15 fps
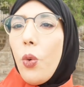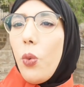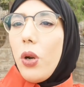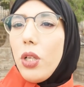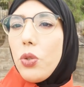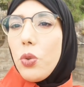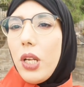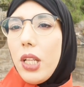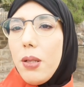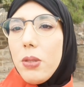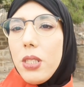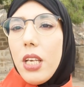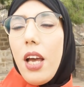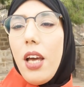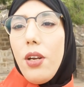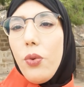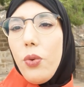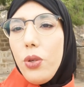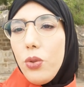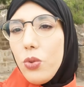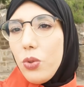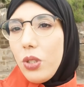ولا يديروا واحد الامتحان
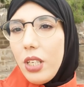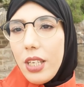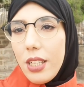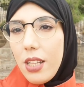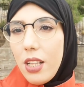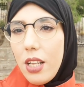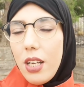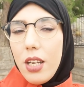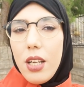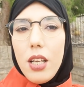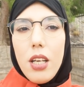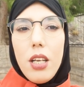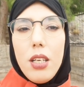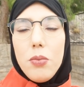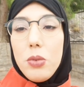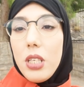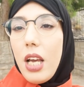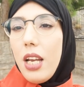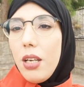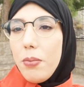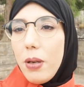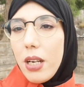ويدوزو ديريكت
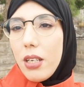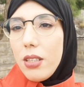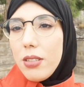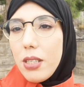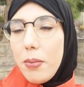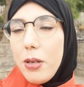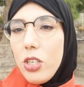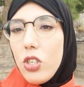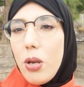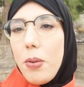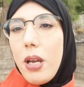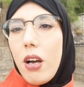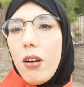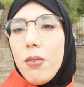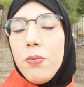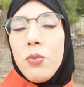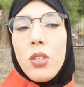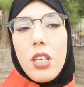الامتحان زعما الجامعه